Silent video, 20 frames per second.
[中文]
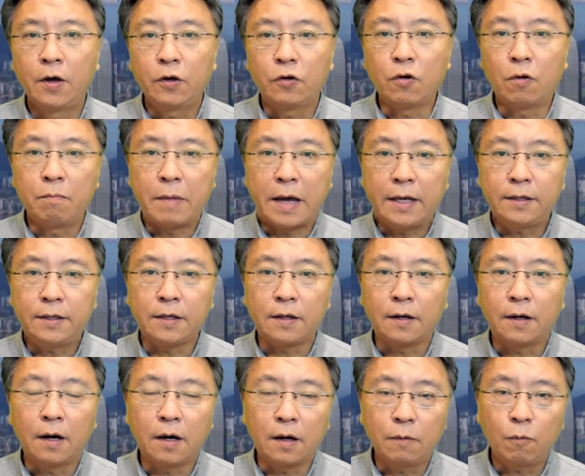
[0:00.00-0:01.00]
有媒体
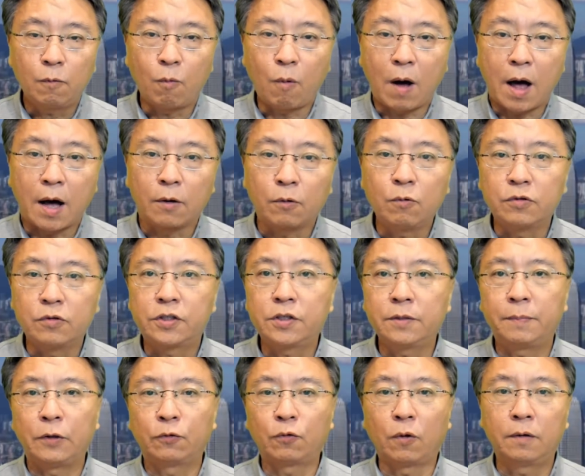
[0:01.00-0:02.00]
和网络视
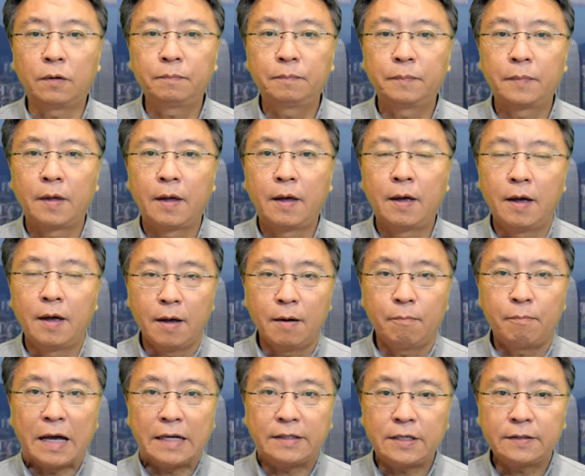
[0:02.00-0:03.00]
频说，
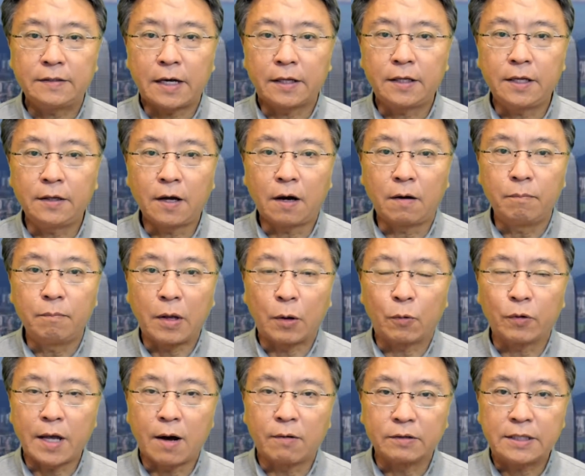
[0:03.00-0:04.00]
北京在听到美
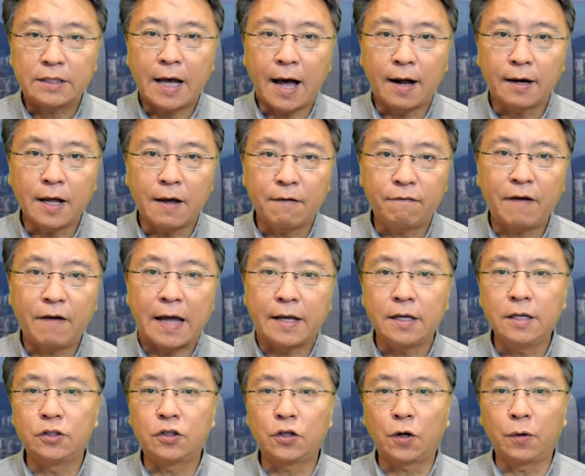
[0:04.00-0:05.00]
国要强烈反
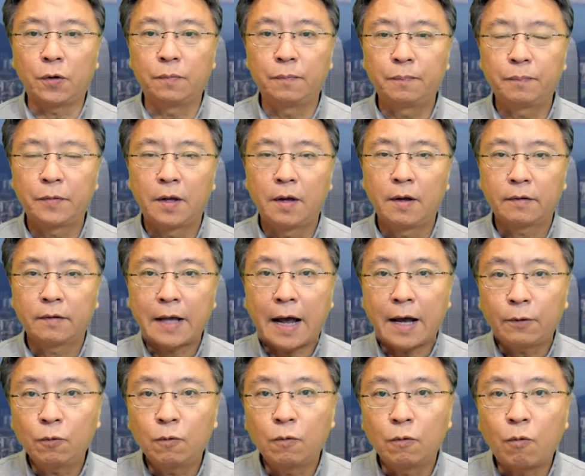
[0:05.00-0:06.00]
应之后，
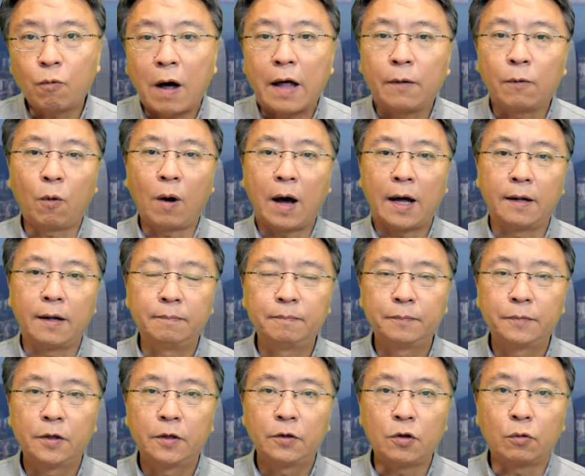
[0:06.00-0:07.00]
态度软化了，
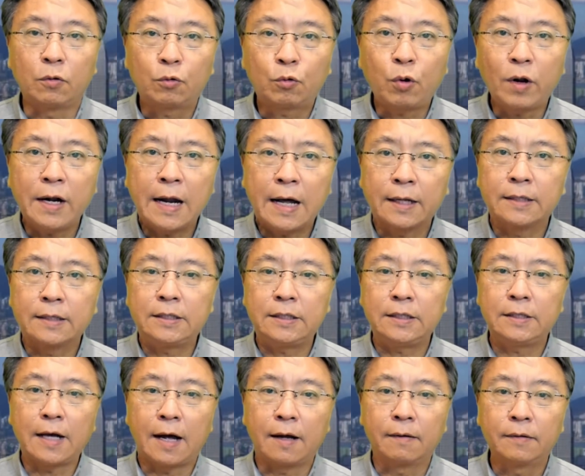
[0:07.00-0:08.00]
有退让的
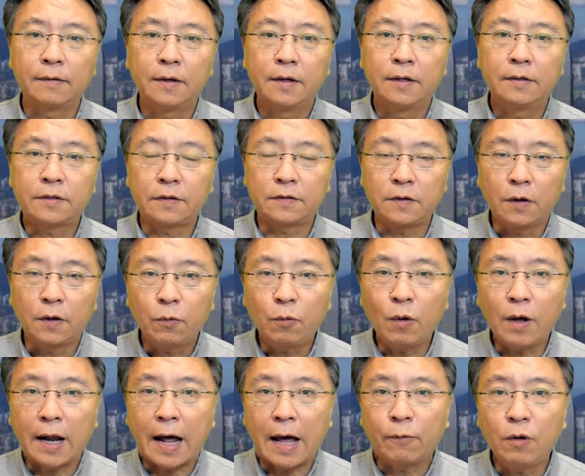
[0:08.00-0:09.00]
迹象，这是
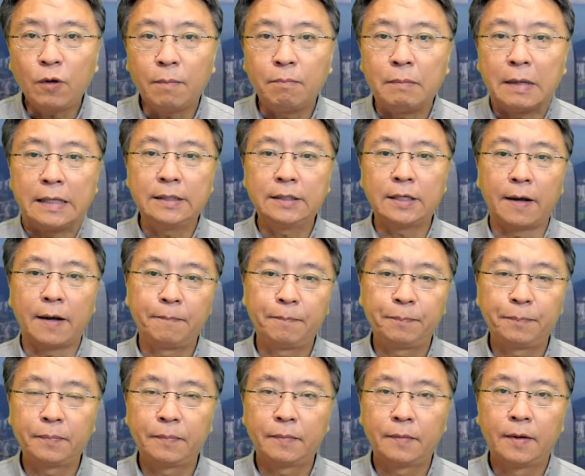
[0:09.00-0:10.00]
越来越明显。
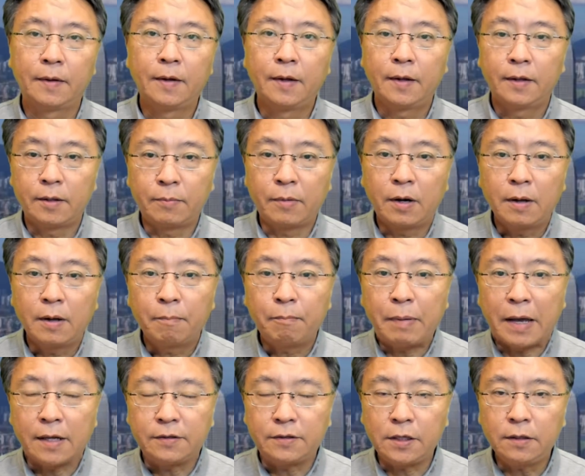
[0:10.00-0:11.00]
那么，
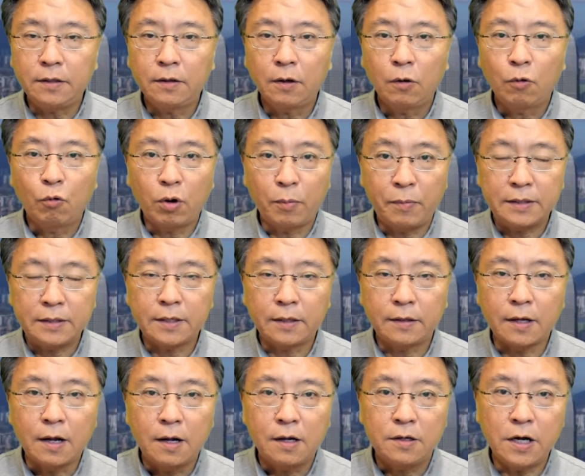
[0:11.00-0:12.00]
北京会不会真
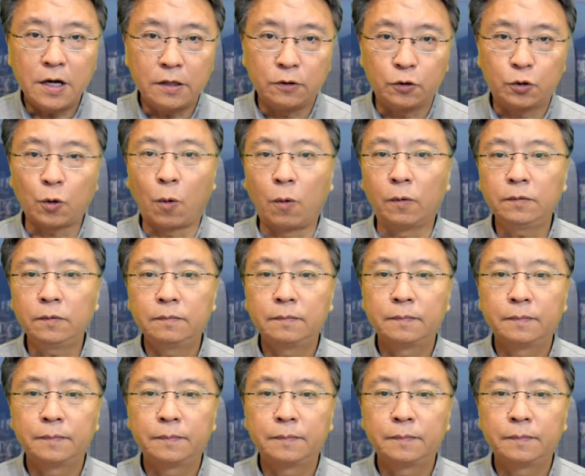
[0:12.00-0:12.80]
的认怂？